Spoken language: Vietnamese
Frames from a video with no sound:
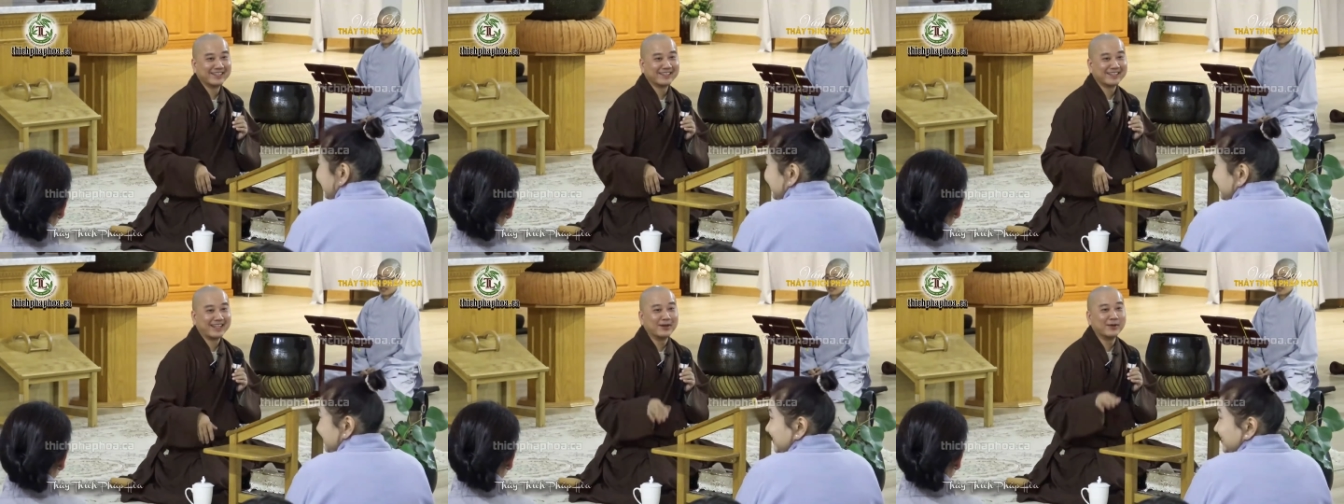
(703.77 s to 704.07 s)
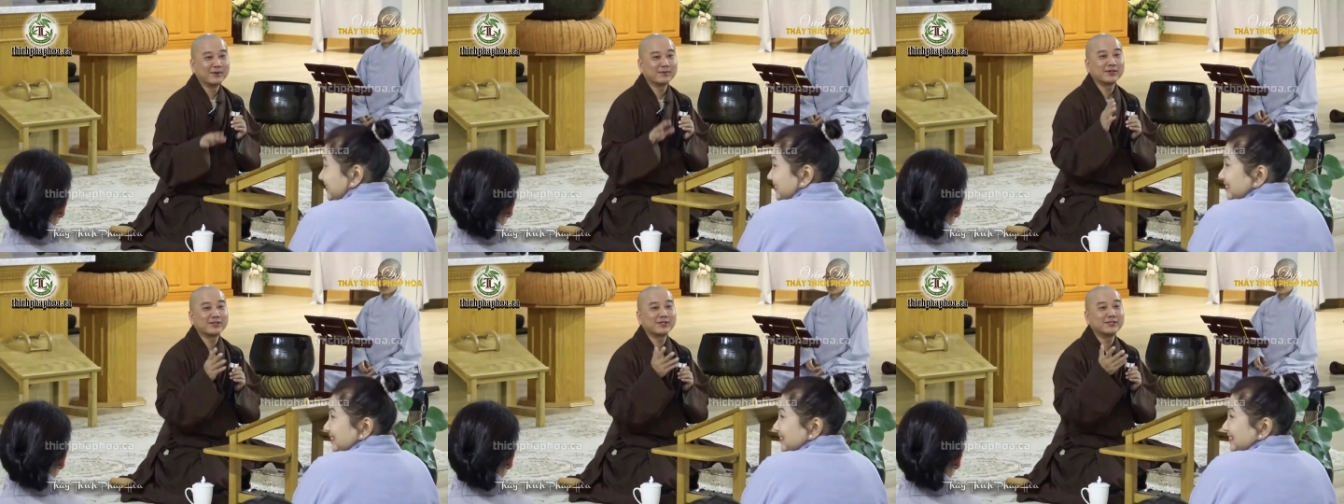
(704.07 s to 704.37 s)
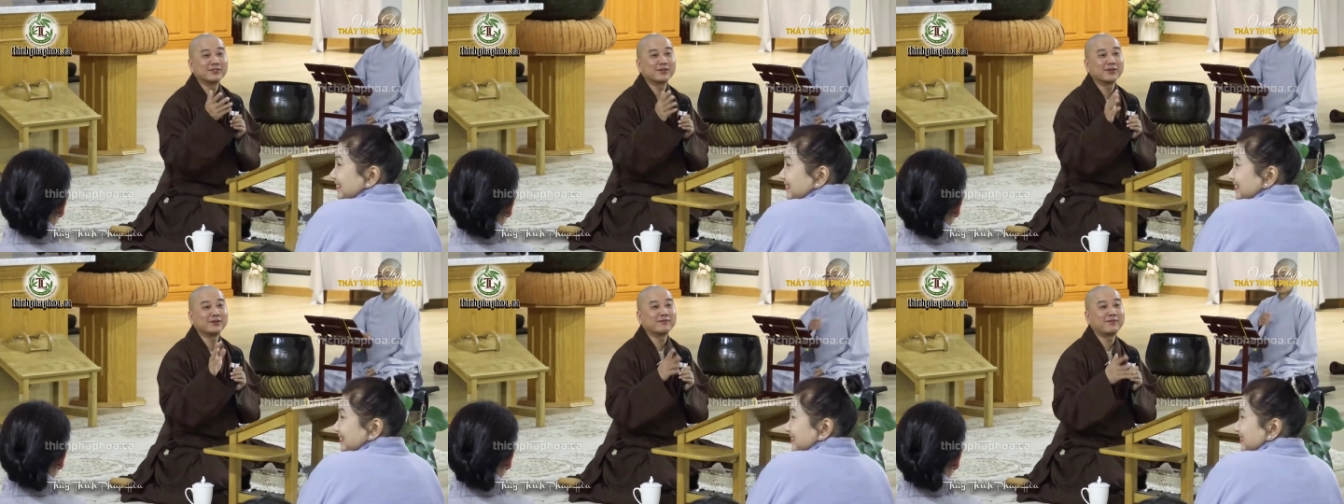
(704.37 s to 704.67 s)
tại lúc đó
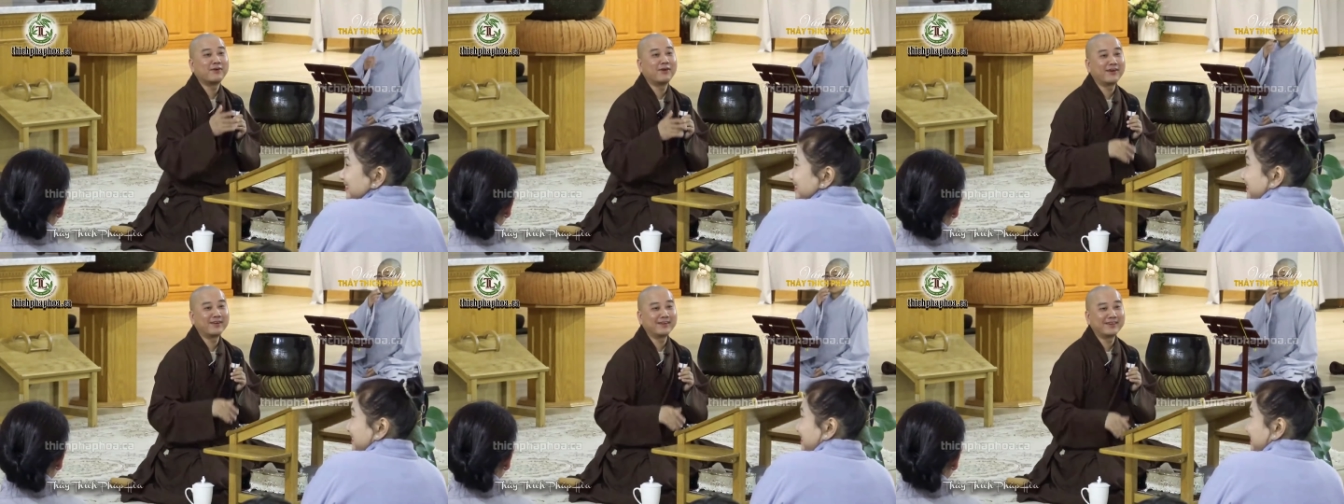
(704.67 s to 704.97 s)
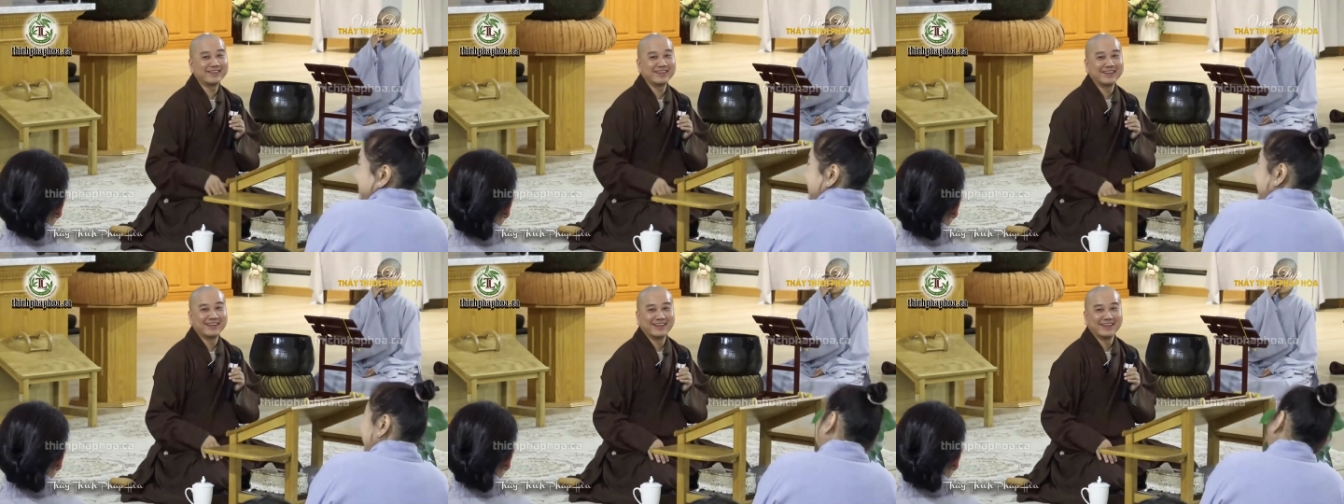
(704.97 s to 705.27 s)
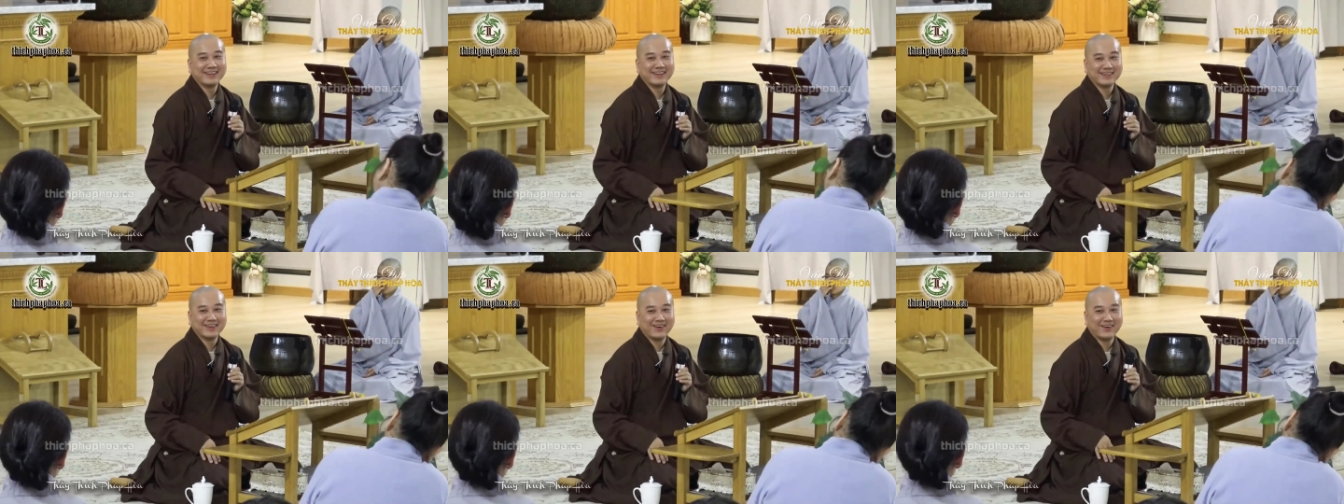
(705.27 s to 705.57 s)
chưa có phone.
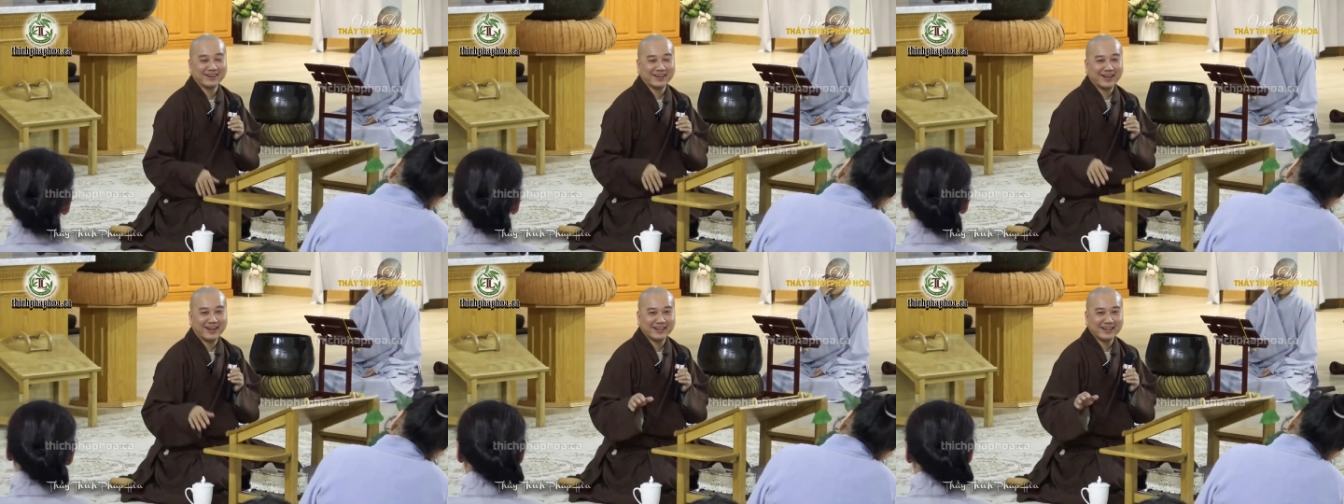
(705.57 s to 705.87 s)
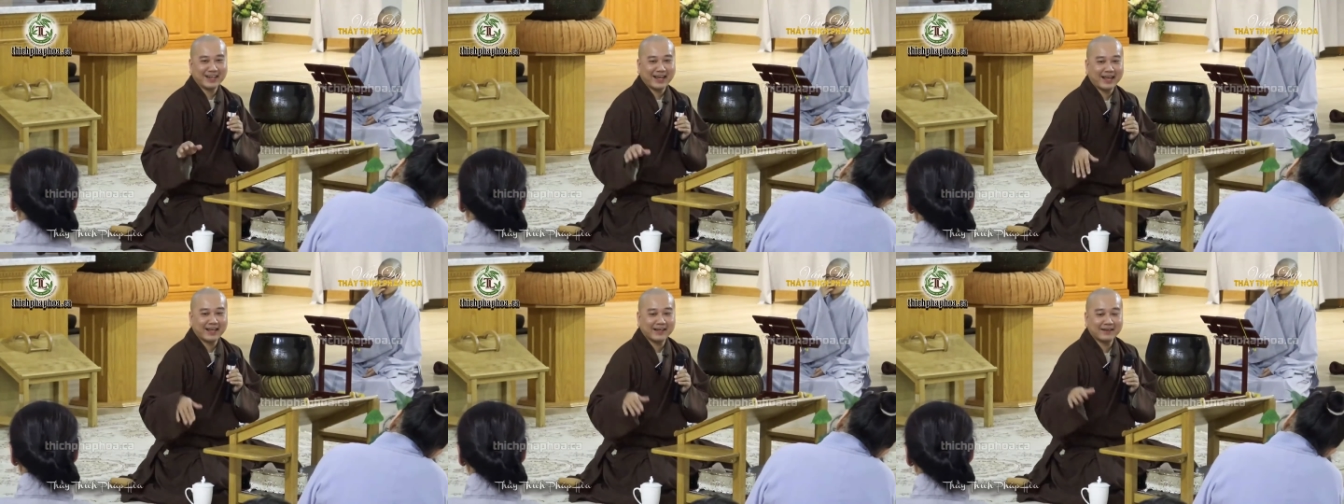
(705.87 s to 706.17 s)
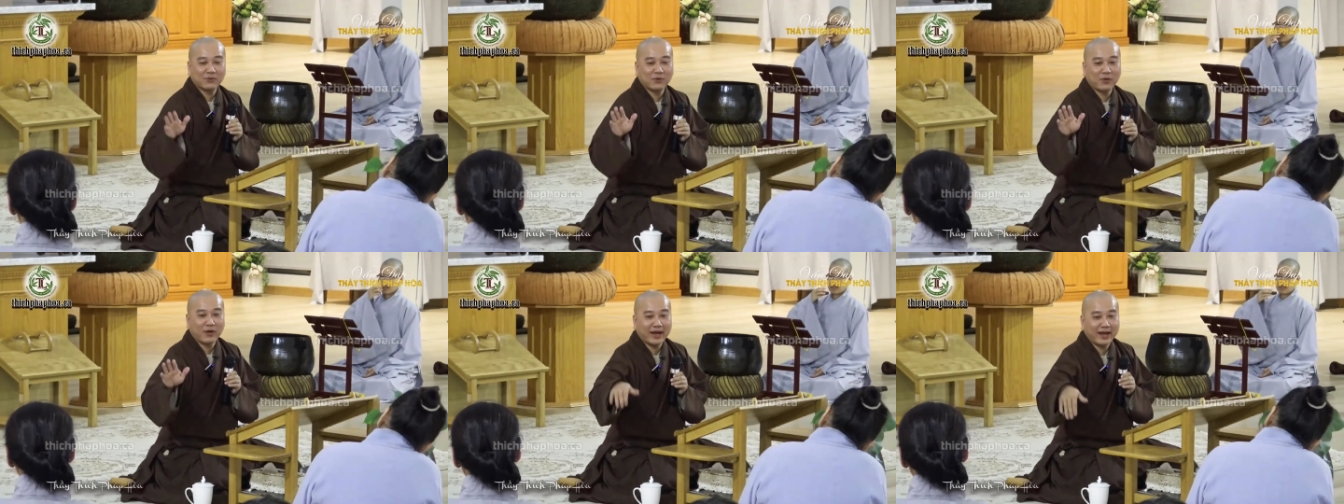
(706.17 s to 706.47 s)
Ngồi gần ai,
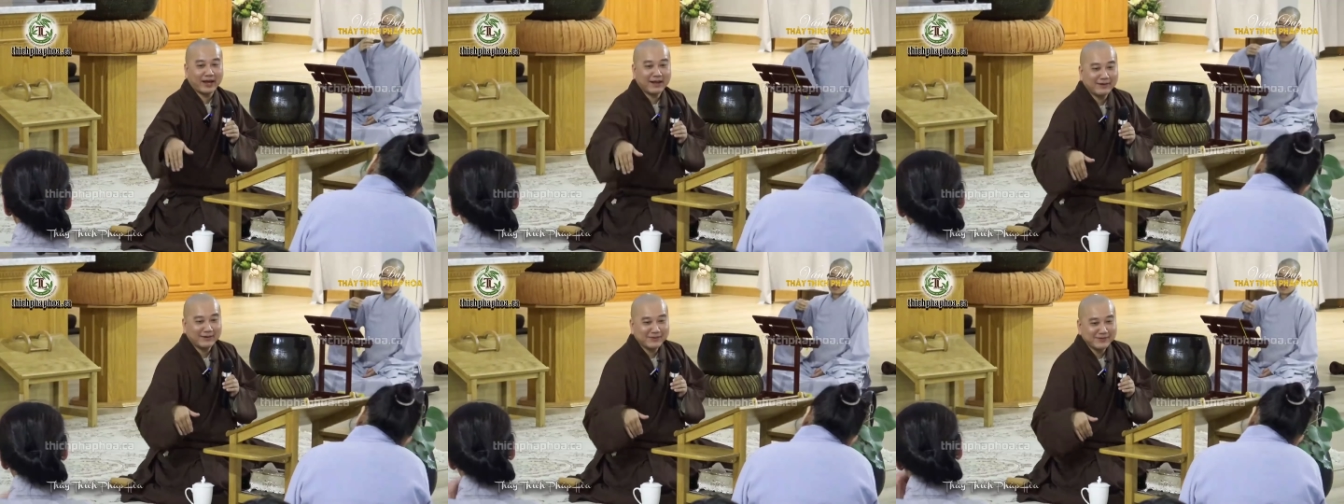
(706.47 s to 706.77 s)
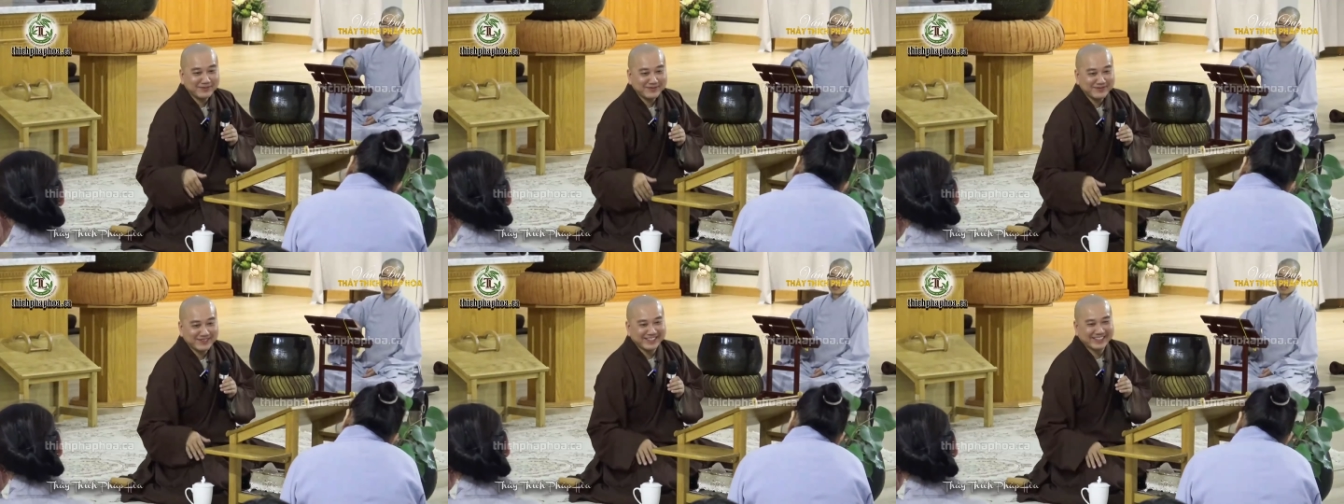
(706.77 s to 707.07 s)
khỏe không,